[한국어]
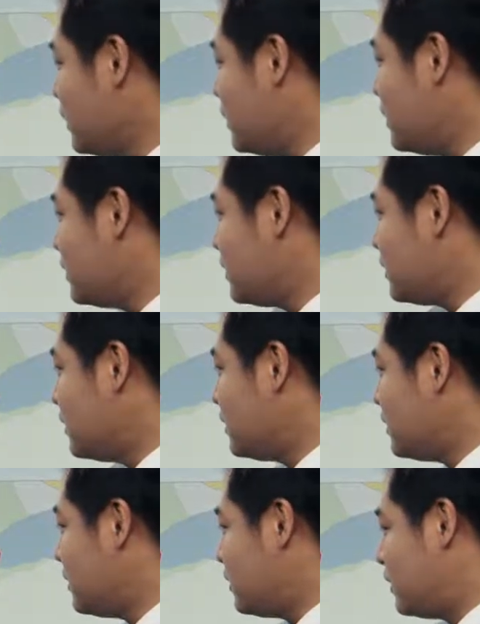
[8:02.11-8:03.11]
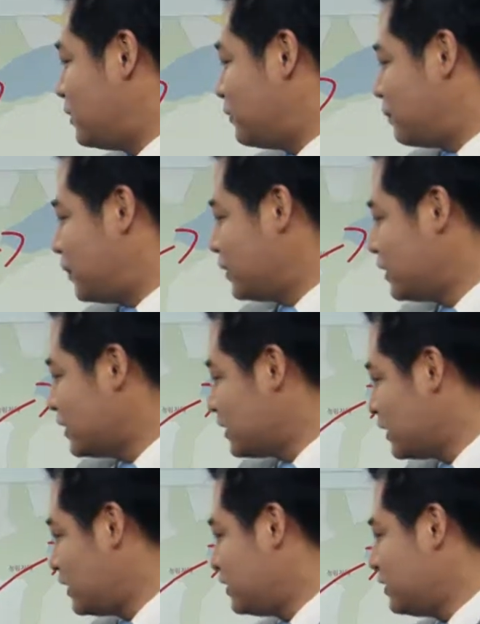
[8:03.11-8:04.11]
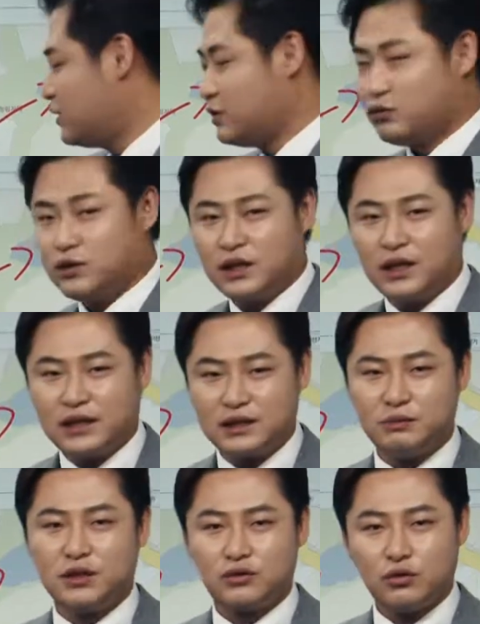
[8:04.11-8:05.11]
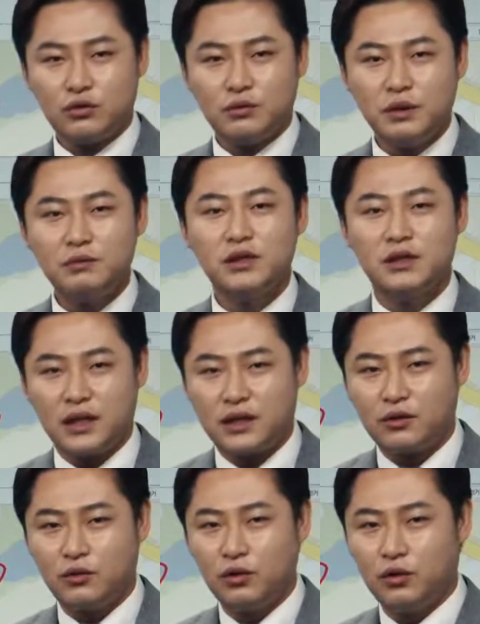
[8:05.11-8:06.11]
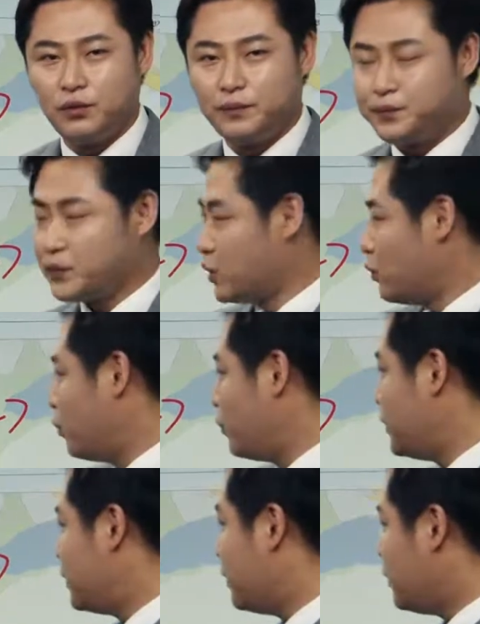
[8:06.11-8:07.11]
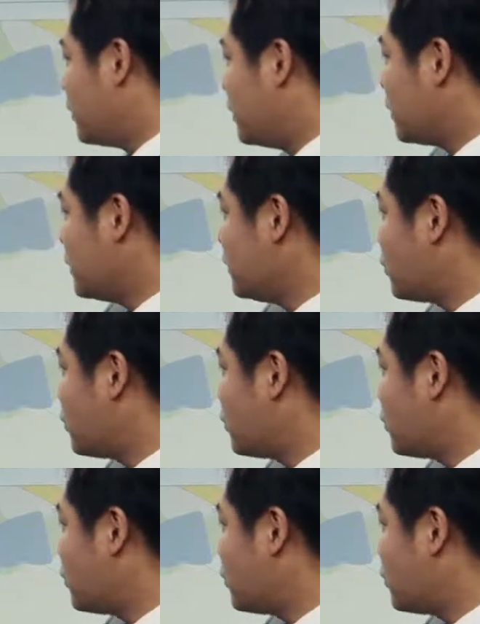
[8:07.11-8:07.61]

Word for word: 일들을 버리기에는 우리가 양심상 조금 힘든 얘기고 네. 오히려 여기는